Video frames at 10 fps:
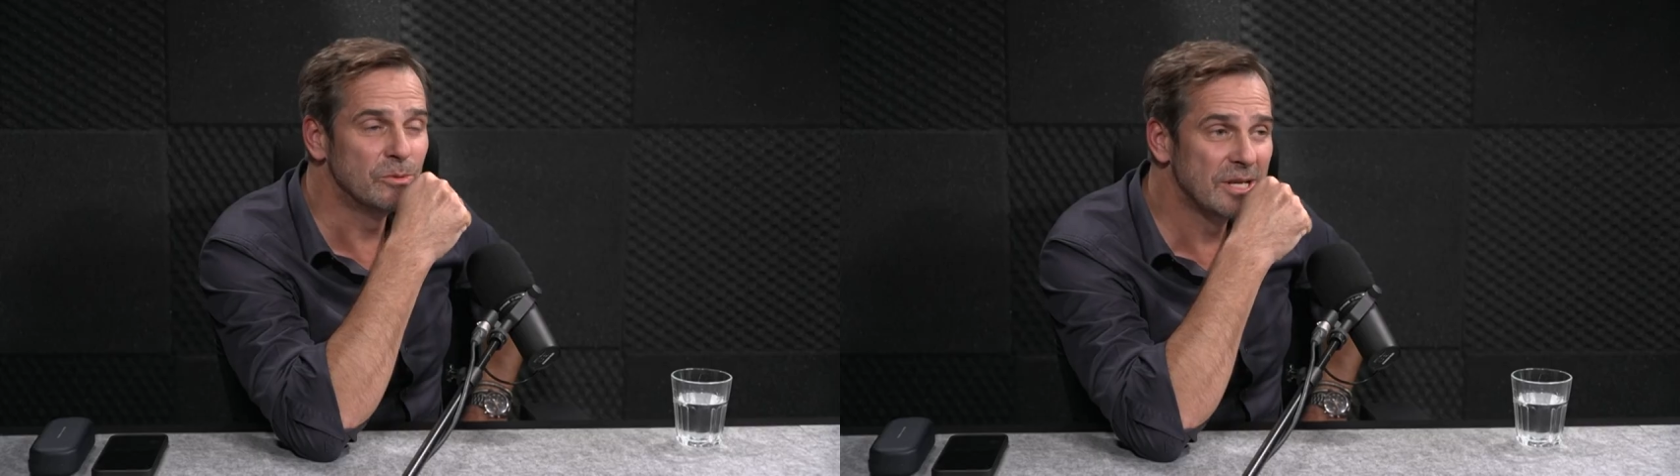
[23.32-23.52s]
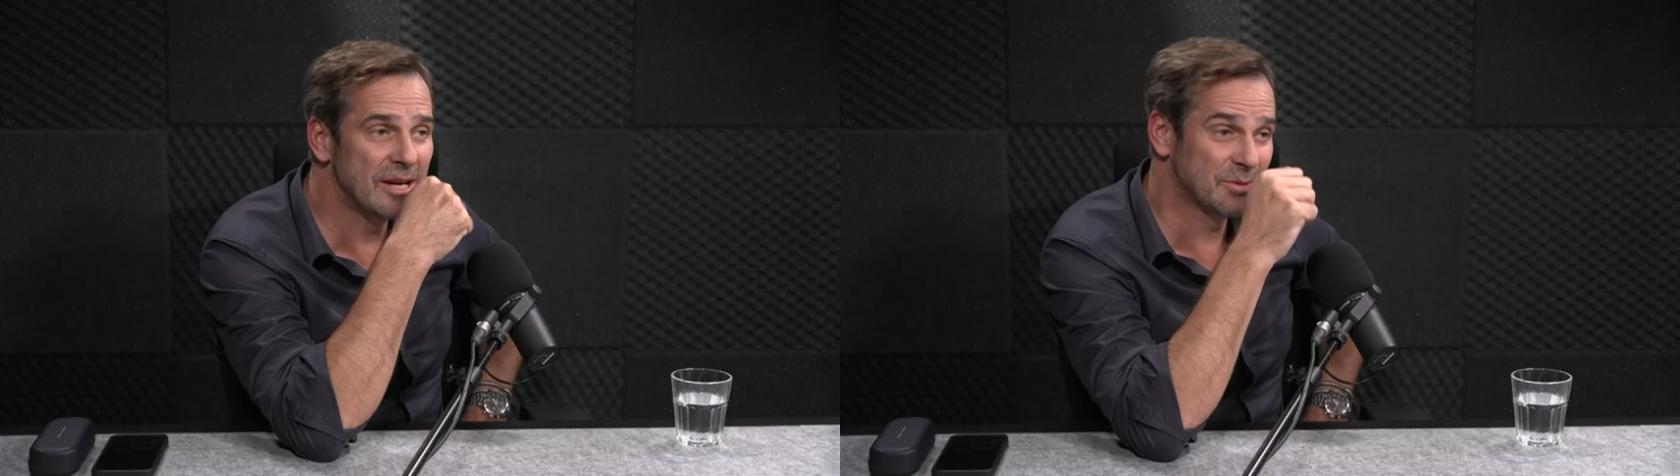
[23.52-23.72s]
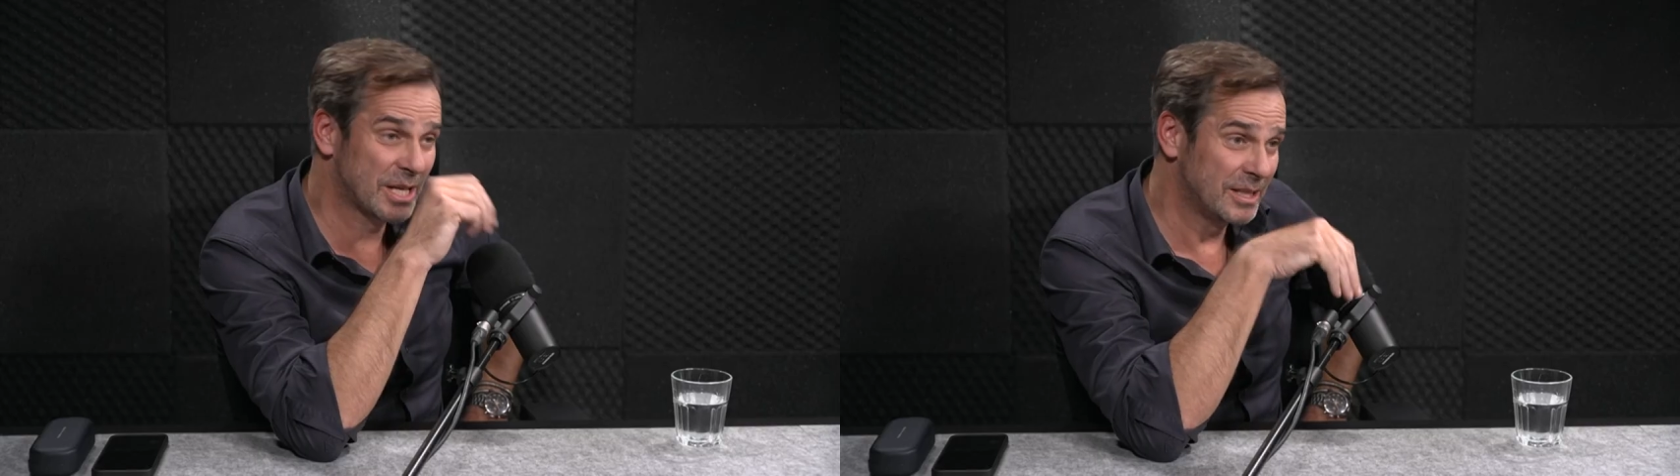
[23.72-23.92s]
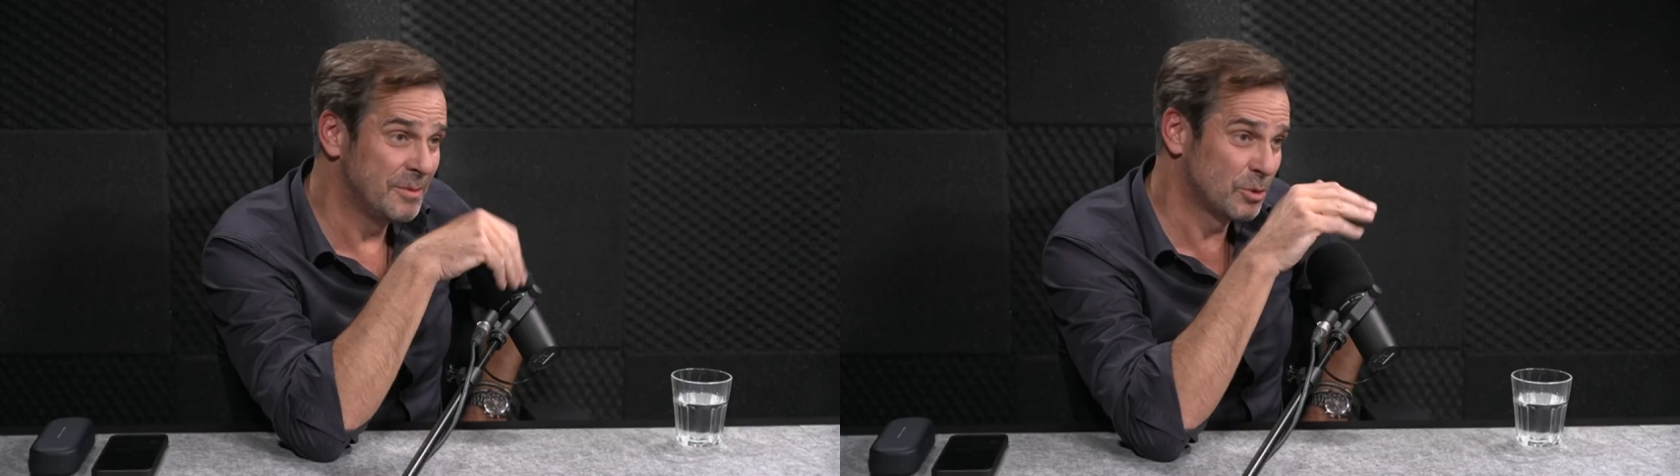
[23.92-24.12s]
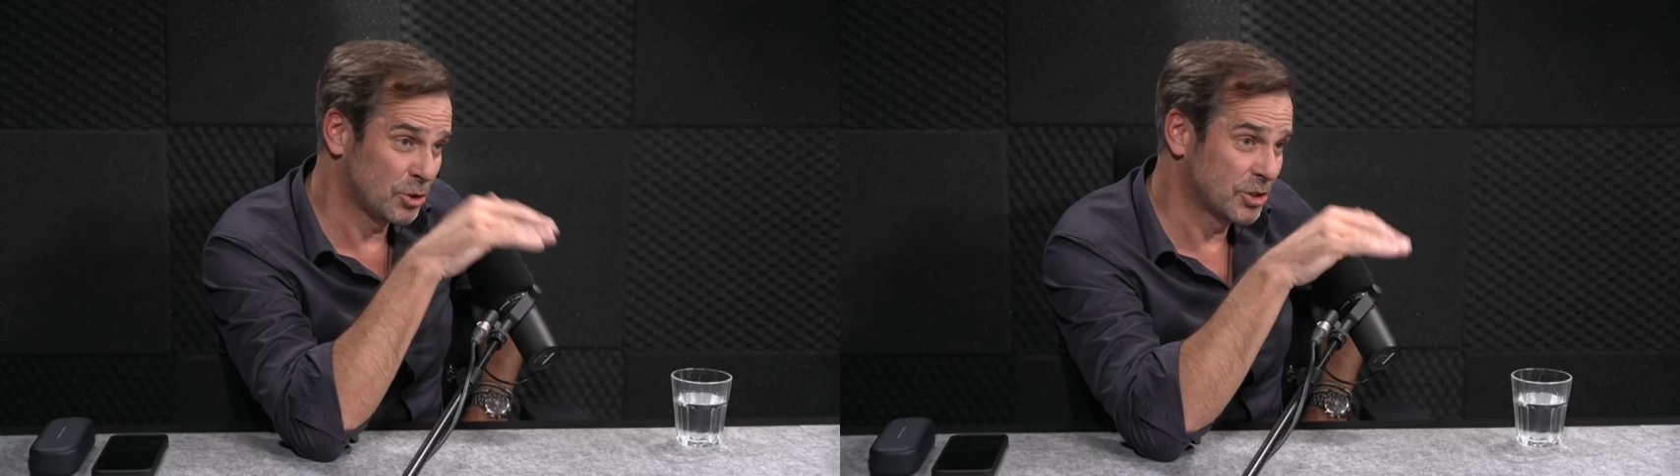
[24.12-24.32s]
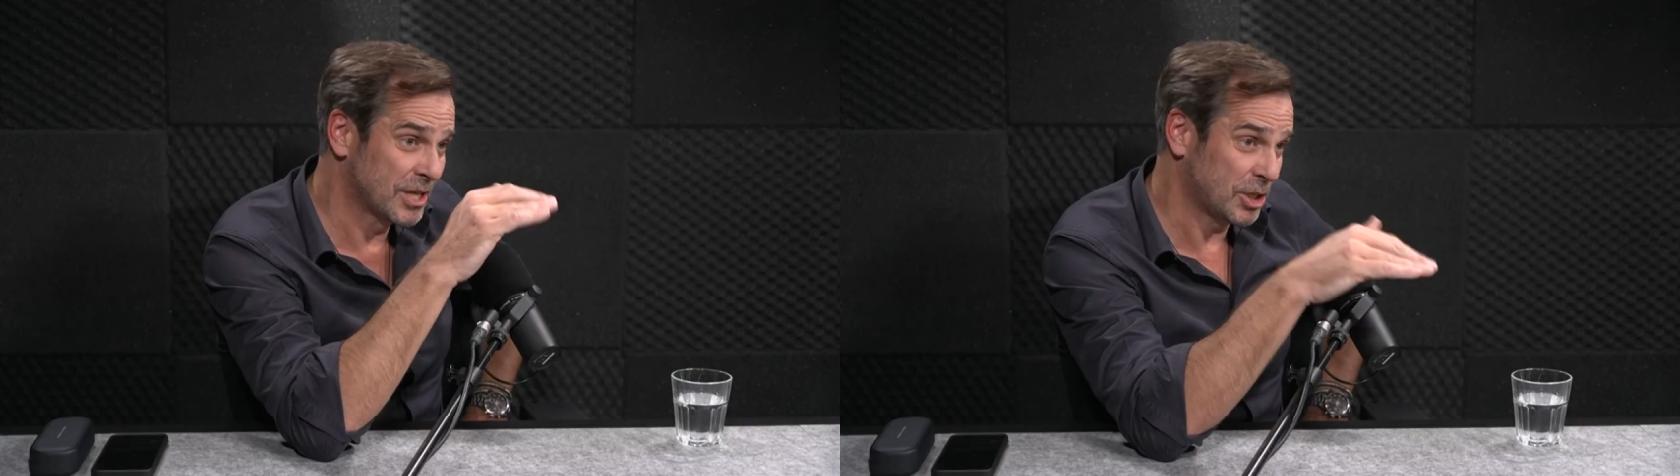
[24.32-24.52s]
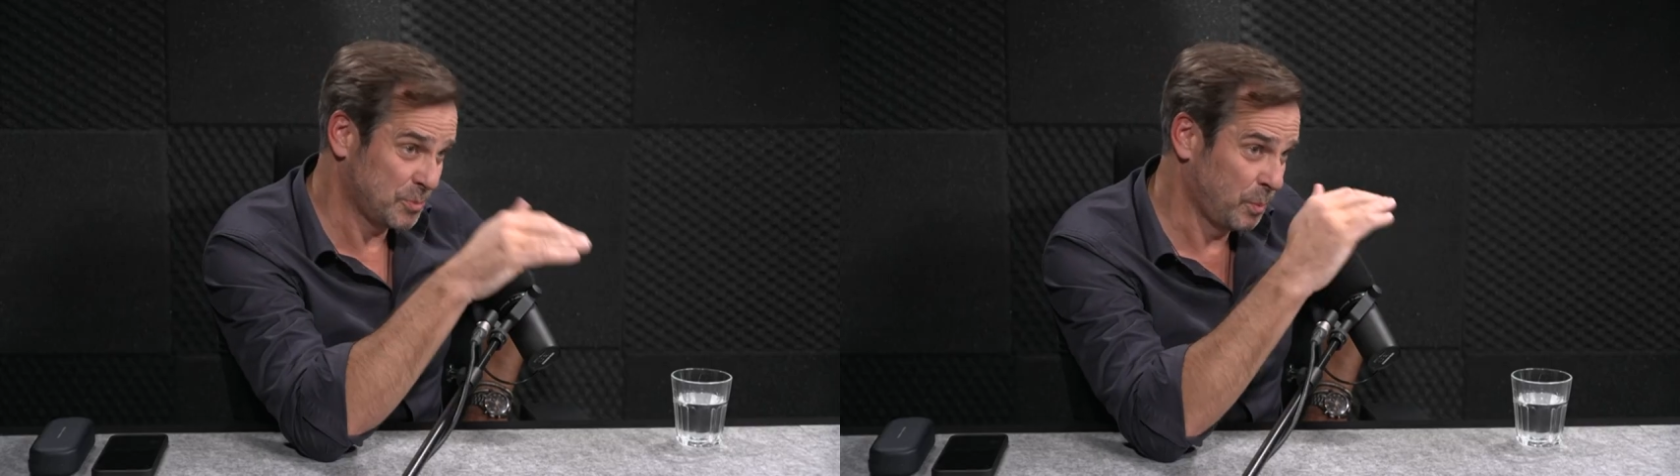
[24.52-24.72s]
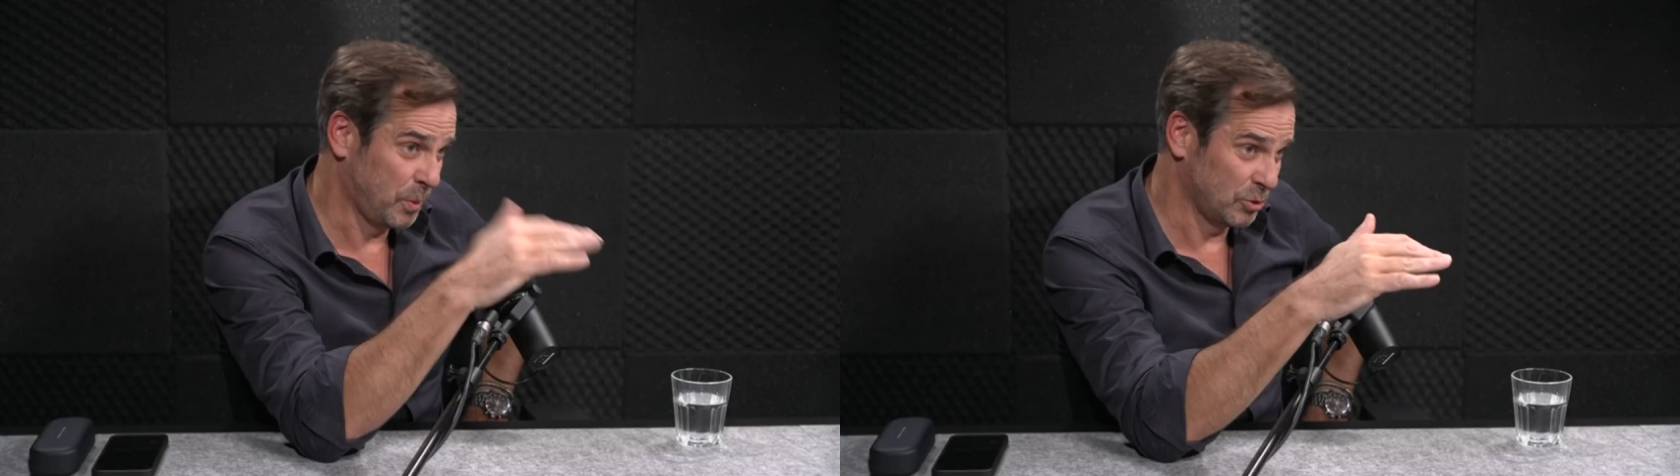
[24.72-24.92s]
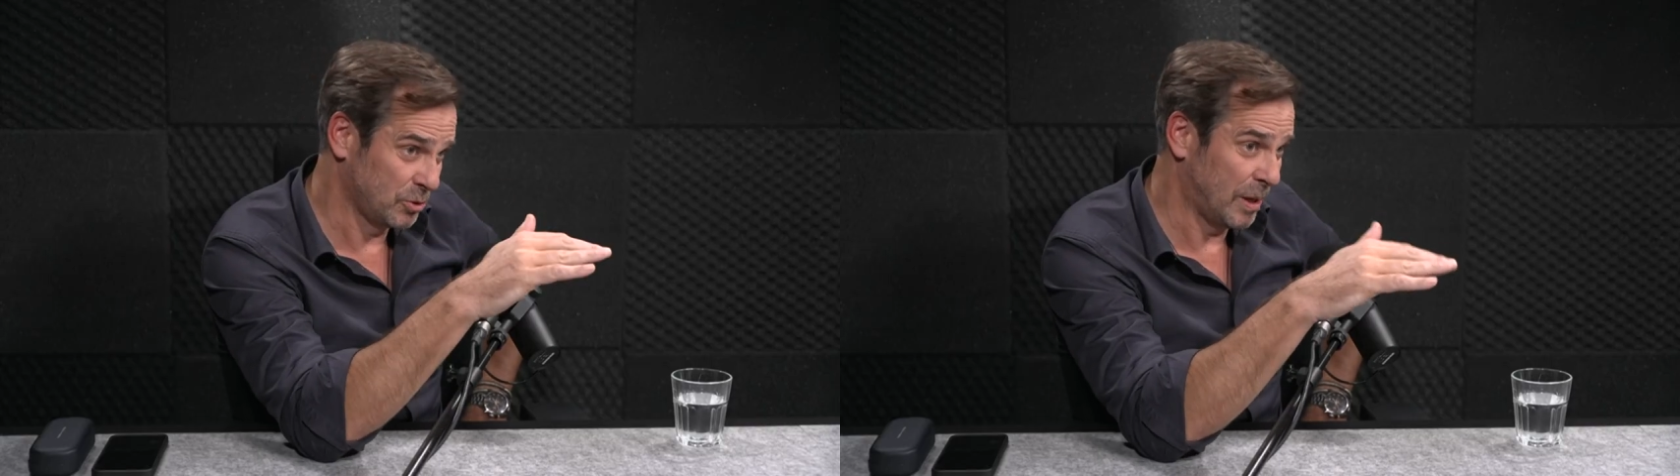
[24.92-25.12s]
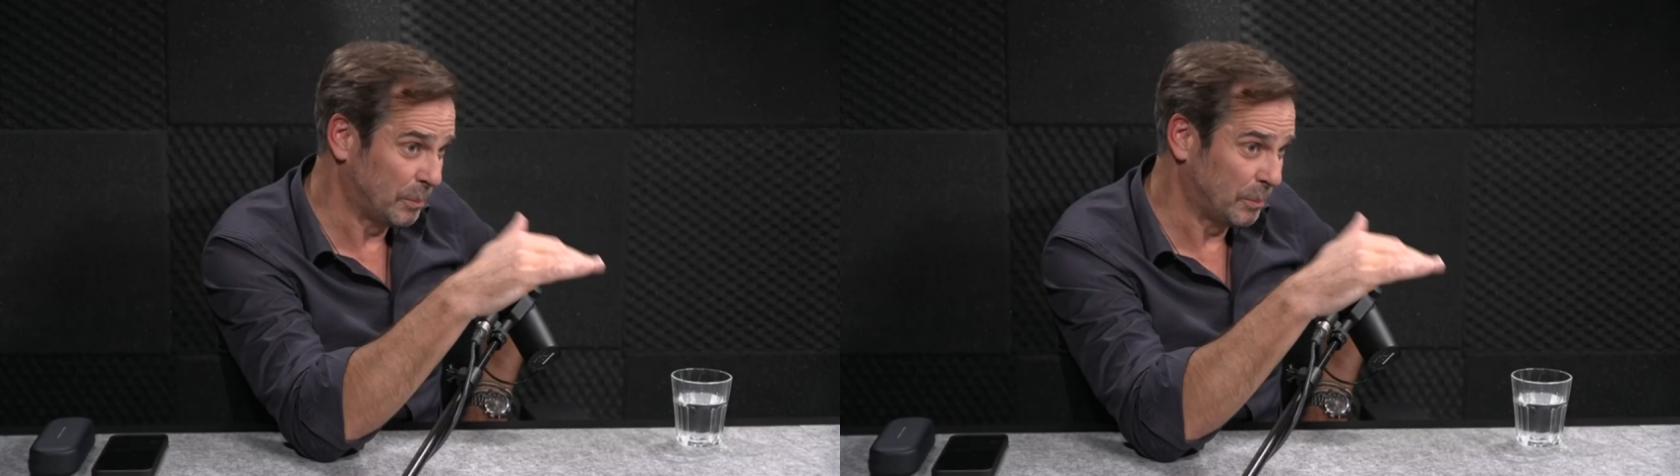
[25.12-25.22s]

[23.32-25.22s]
ulga, w kiedy możesz grać po polsku,